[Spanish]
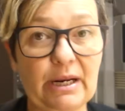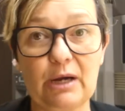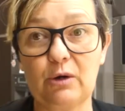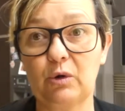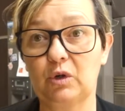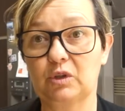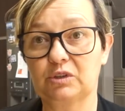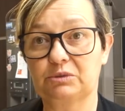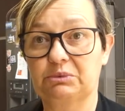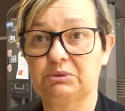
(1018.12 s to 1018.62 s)

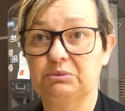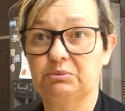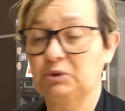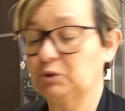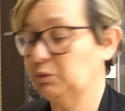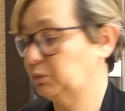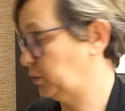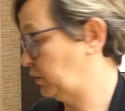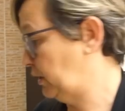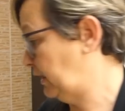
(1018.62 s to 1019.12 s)
hago los
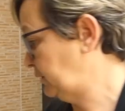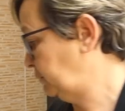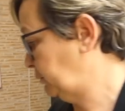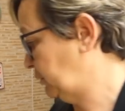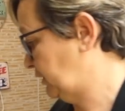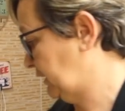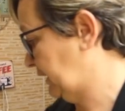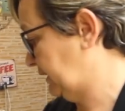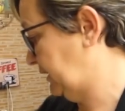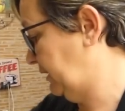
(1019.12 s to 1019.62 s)
mismos purés,
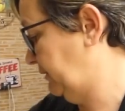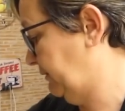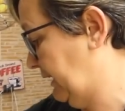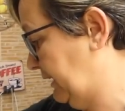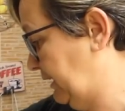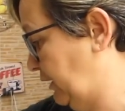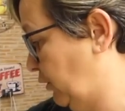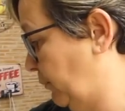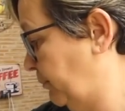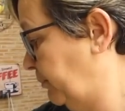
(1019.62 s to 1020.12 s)
pues así
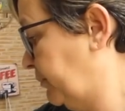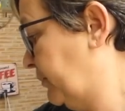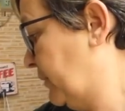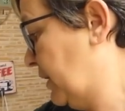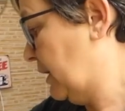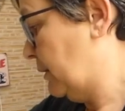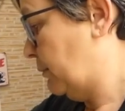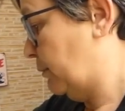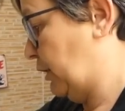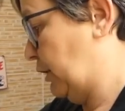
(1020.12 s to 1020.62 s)
varío.
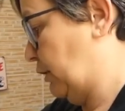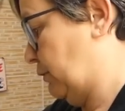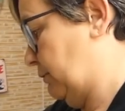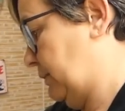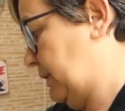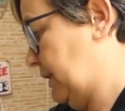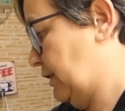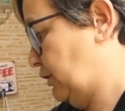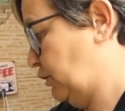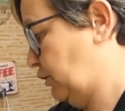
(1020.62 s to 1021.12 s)
Bueno,
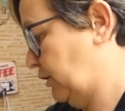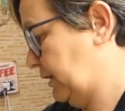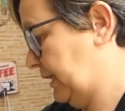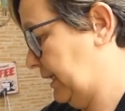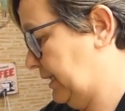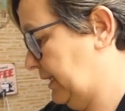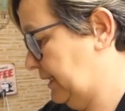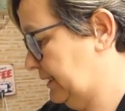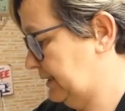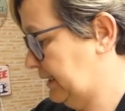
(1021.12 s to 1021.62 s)
y eso
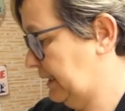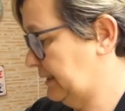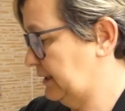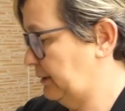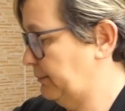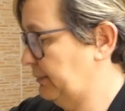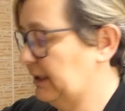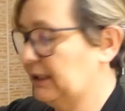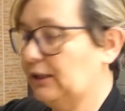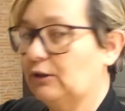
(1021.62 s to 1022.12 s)
que esta
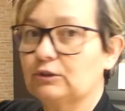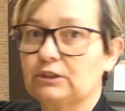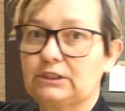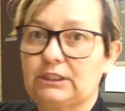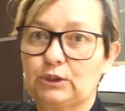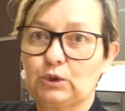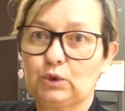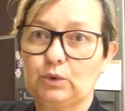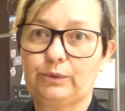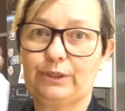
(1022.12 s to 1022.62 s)
semana os
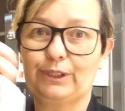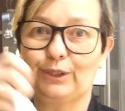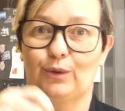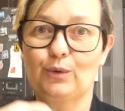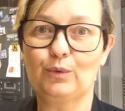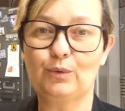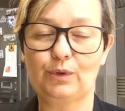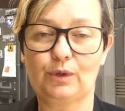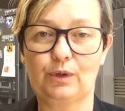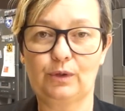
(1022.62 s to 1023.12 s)
he subido
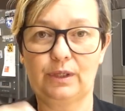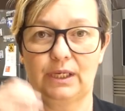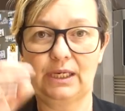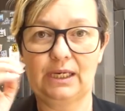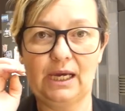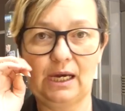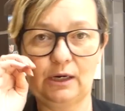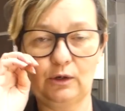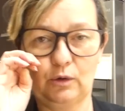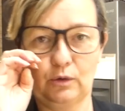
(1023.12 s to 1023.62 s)
uno
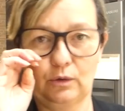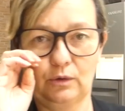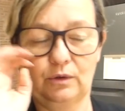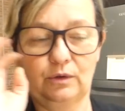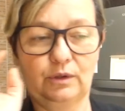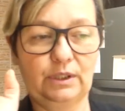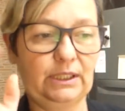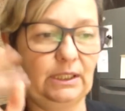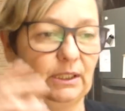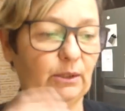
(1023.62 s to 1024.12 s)
de
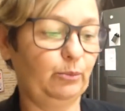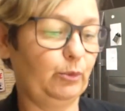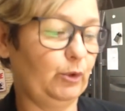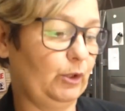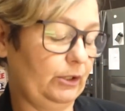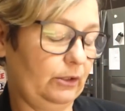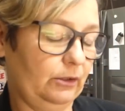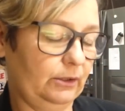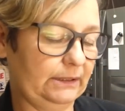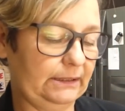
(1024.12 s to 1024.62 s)
ajo y puerro que